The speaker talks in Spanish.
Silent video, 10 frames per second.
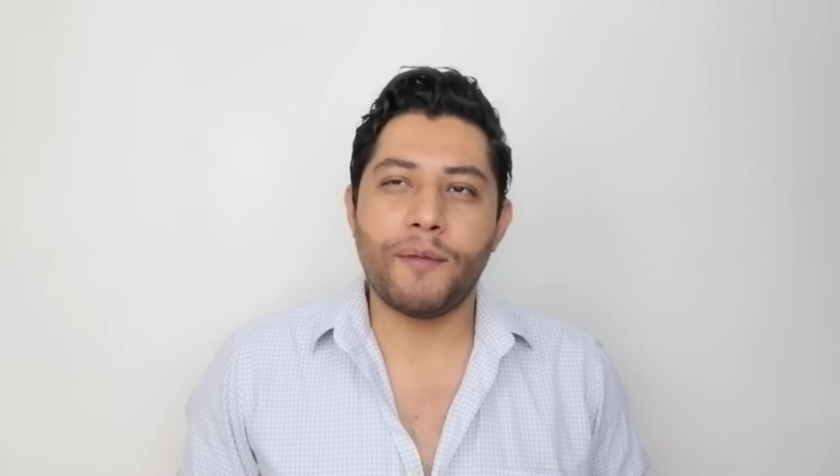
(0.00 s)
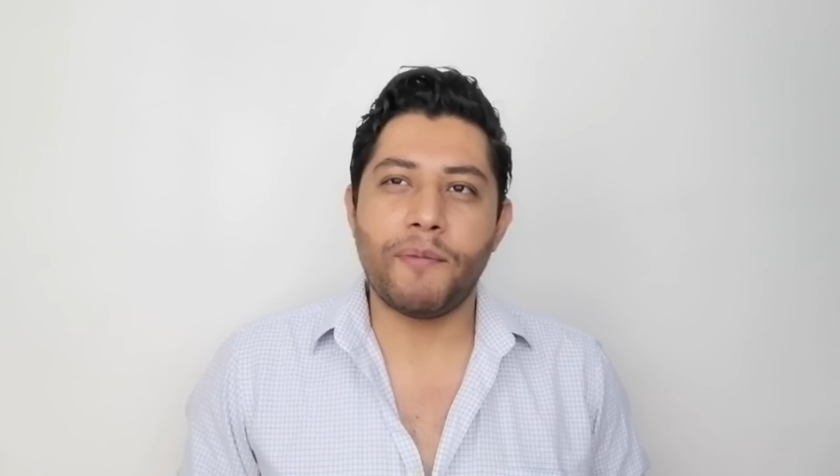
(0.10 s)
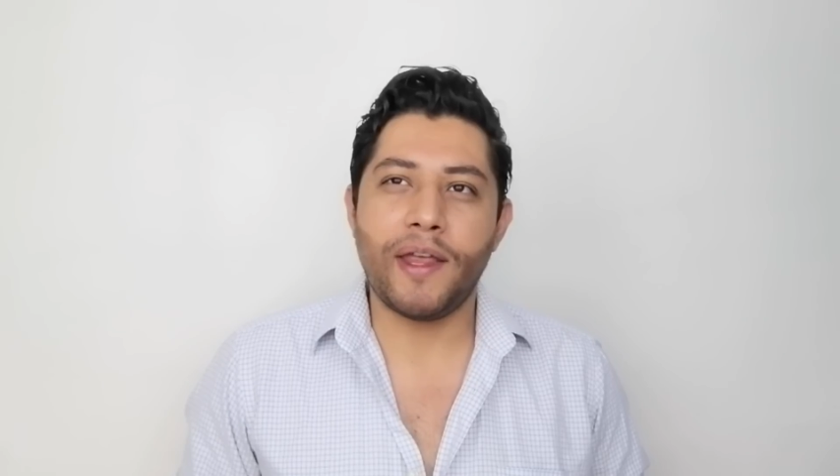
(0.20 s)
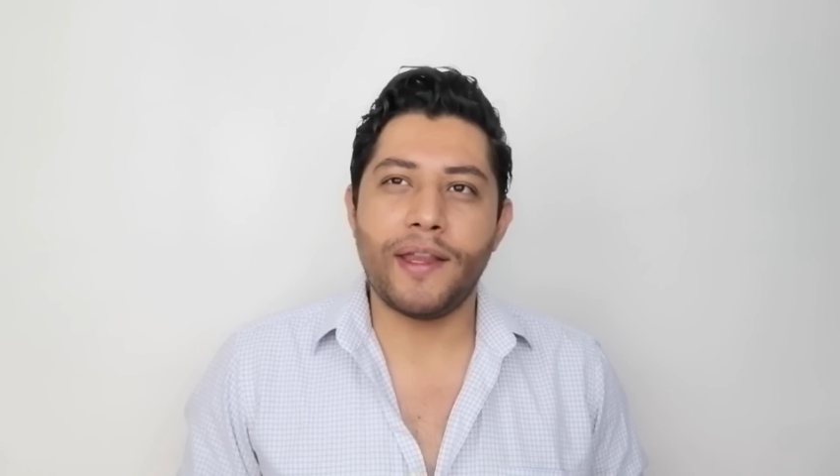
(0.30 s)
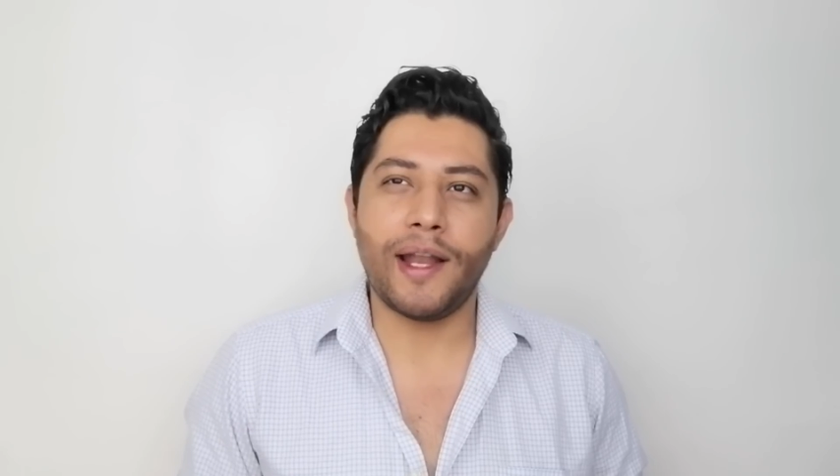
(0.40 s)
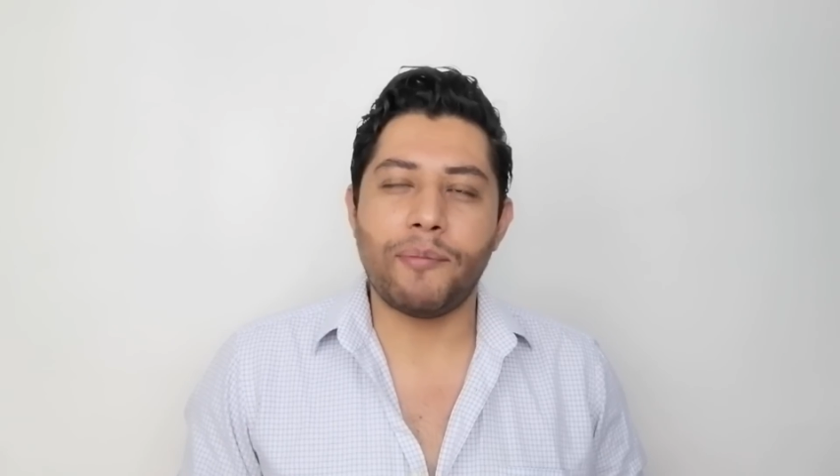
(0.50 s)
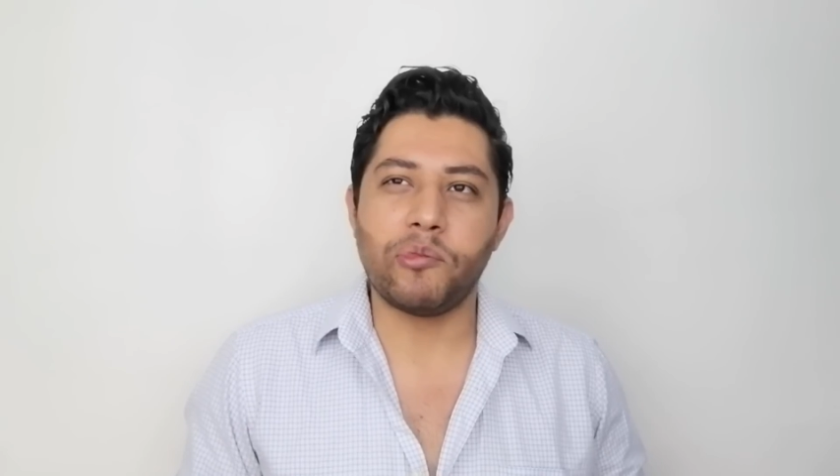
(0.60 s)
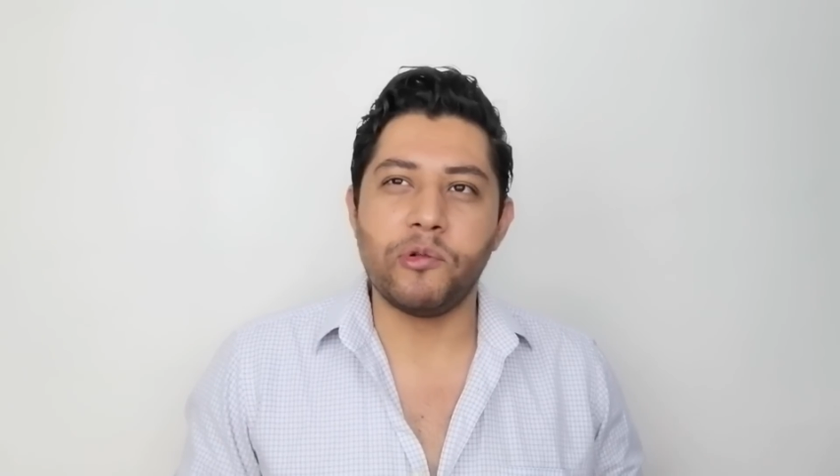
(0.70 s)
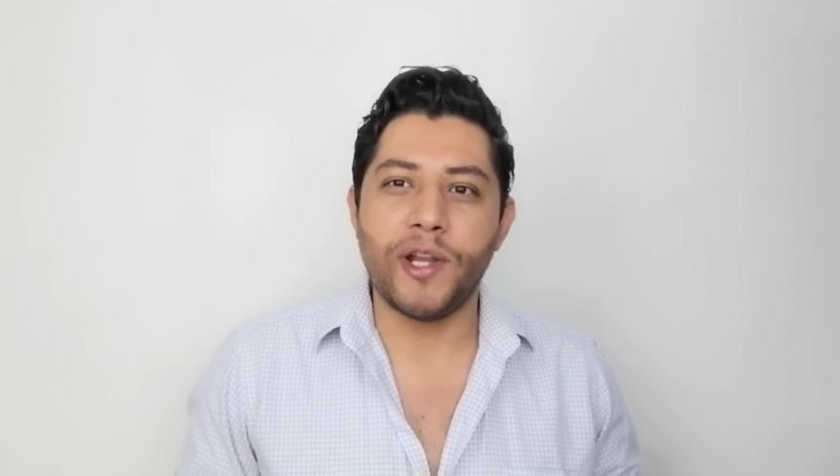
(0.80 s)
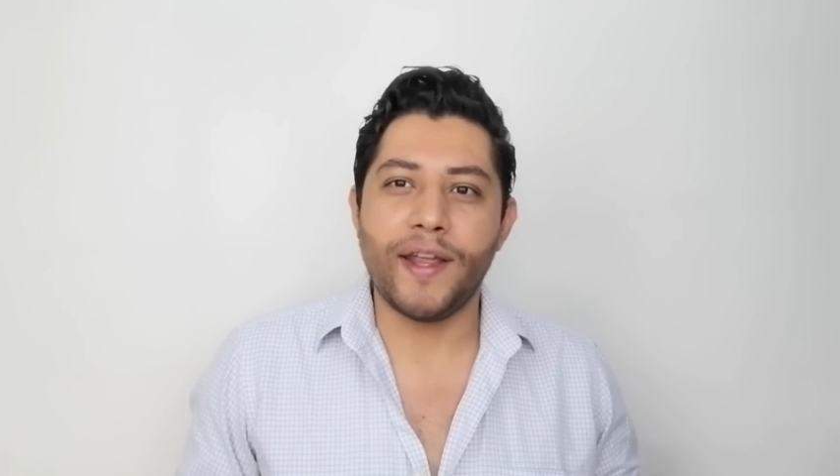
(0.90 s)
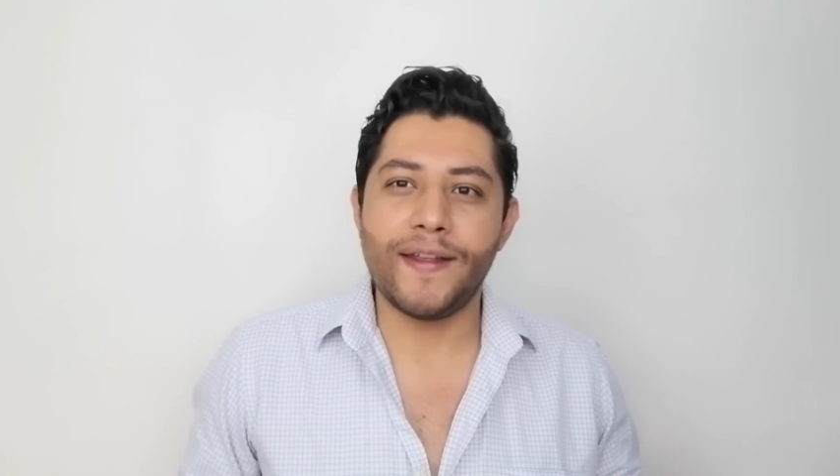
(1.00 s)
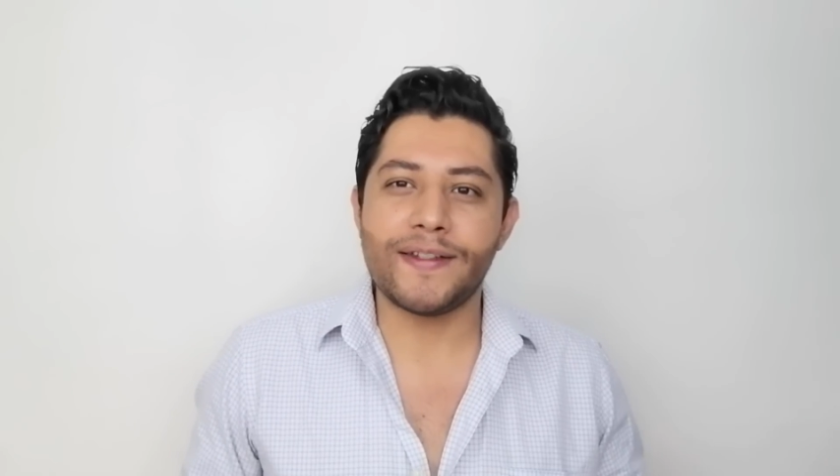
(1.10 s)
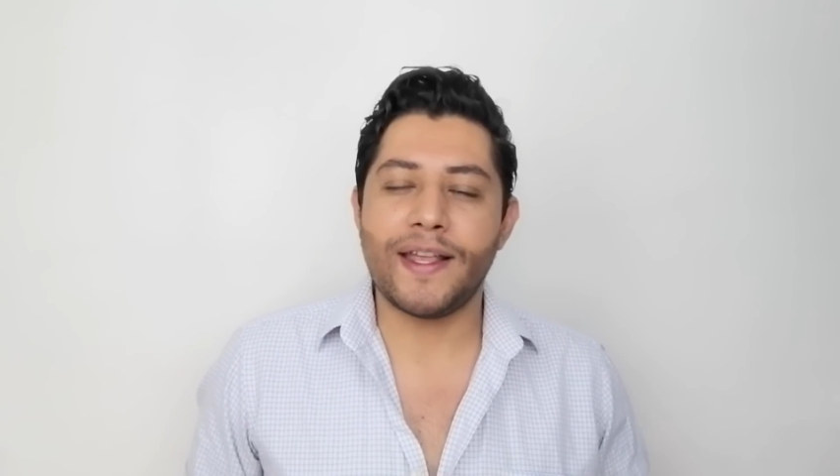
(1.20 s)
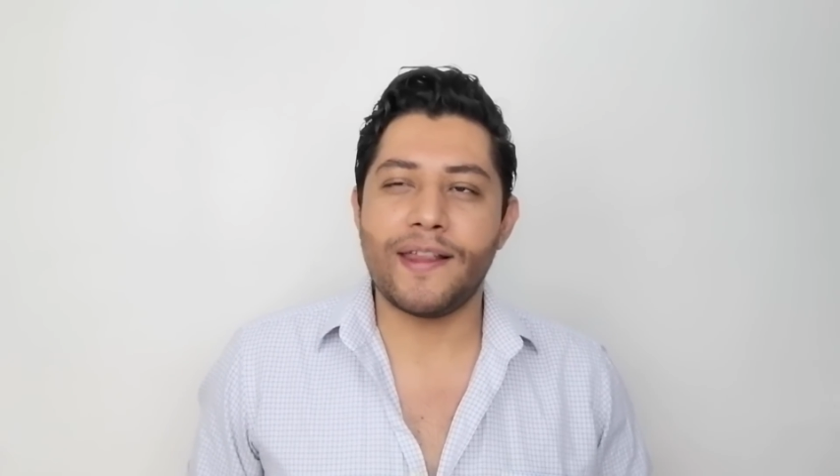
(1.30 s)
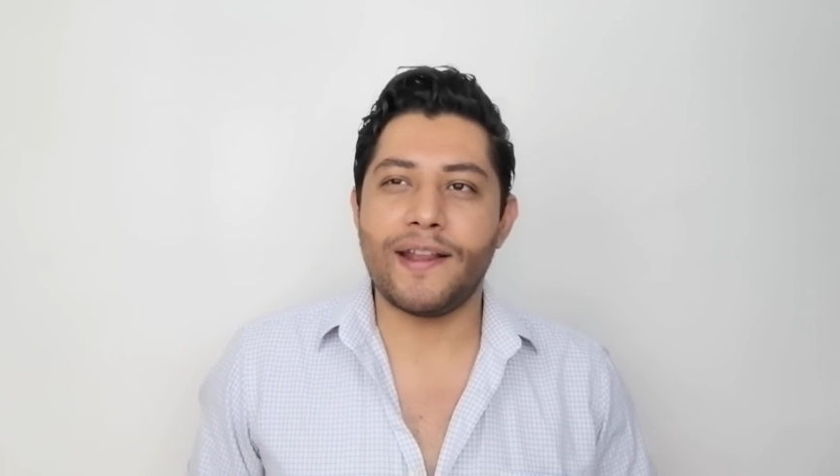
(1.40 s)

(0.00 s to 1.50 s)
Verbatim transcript: tema de la pureza,